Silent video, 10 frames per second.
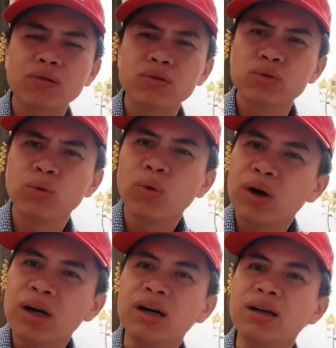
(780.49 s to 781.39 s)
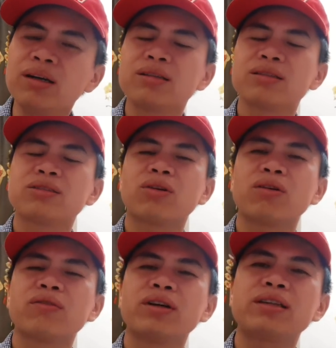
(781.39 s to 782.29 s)
chua hơn so
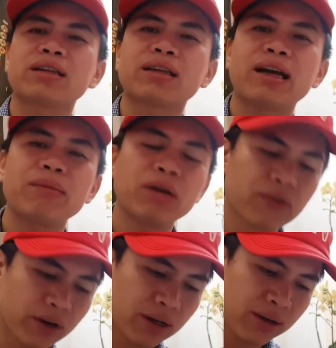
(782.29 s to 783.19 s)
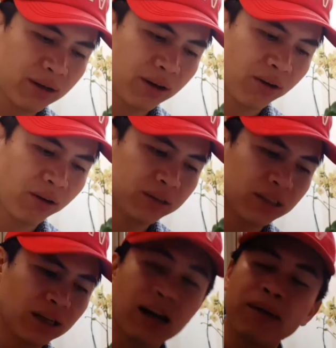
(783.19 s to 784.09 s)
với trạng thái hưng phấn đó
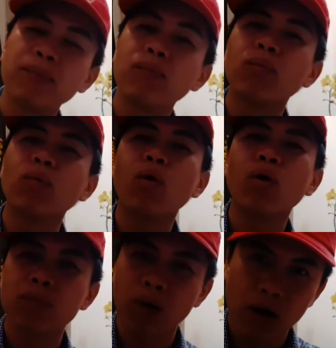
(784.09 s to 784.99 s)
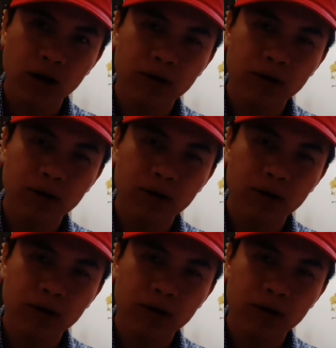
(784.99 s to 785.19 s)
chính là buông bỏ